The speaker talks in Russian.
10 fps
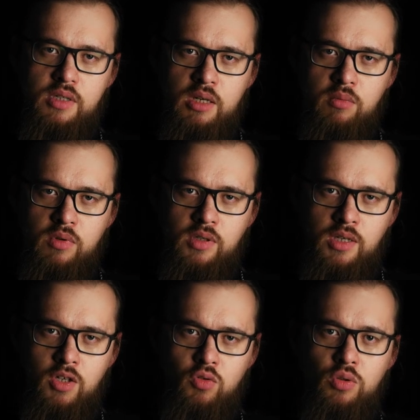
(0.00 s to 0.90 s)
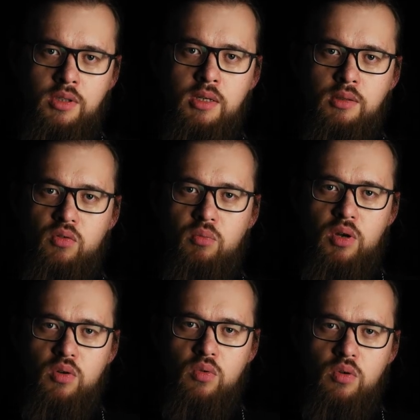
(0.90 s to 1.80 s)
всем я сожду церковь
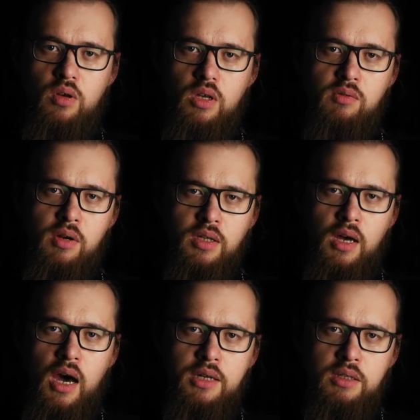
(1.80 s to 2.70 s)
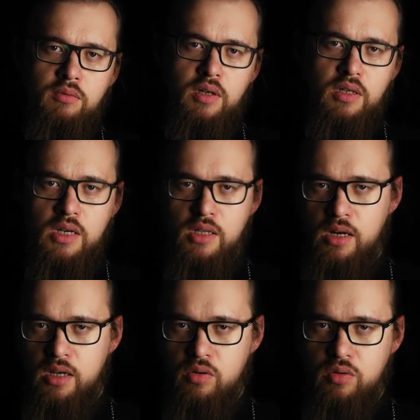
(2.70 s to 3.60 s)
мою, и врата адовы не
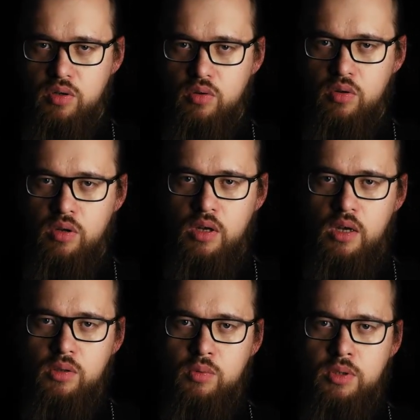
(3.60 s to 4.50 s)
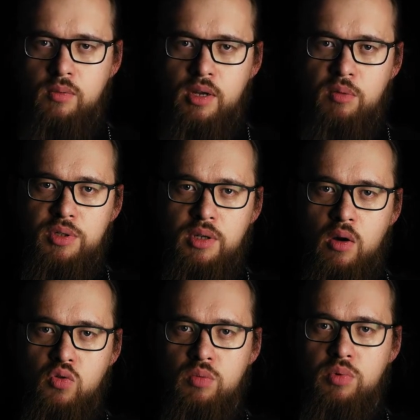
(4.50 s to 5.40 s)
одолеют ее. То есть вера
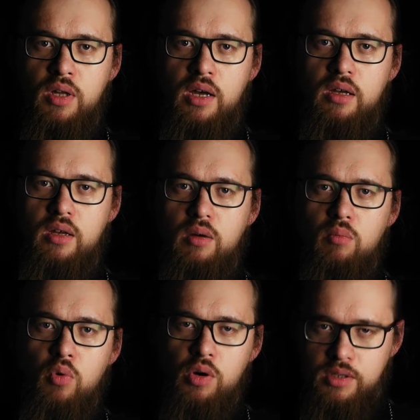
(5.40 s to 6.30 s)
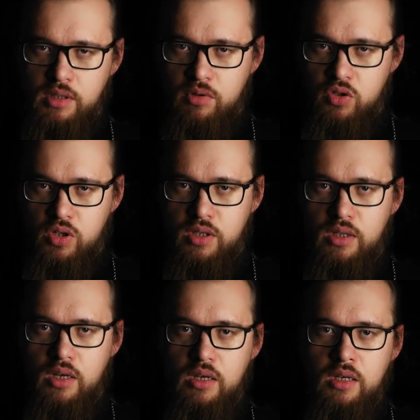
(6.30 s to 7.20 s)
Петра уже была более
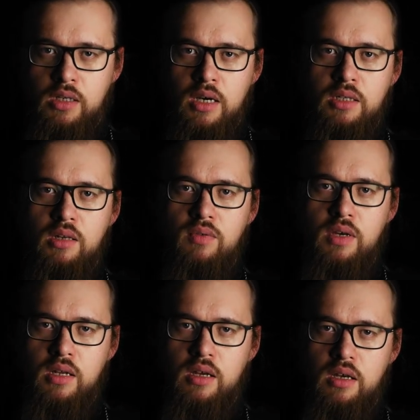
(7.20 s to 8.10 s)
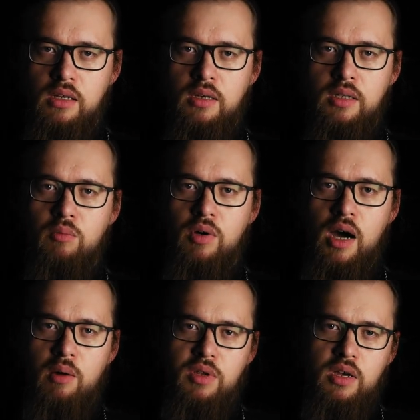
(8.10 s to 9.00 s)
совершенна, и на этой вере, и на этом
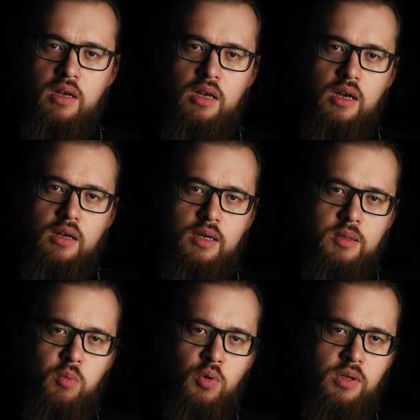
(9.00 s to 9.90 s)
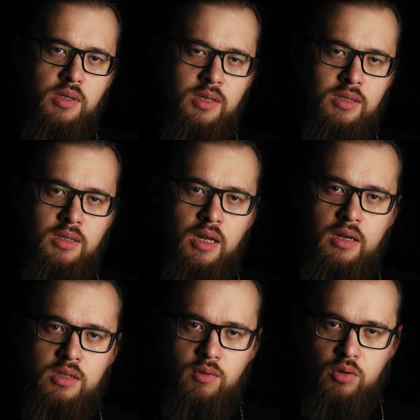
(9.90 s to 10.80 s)
камне Господь
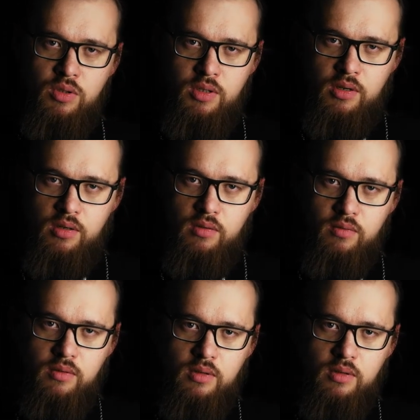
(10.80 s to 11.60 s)
созидает свою церковь.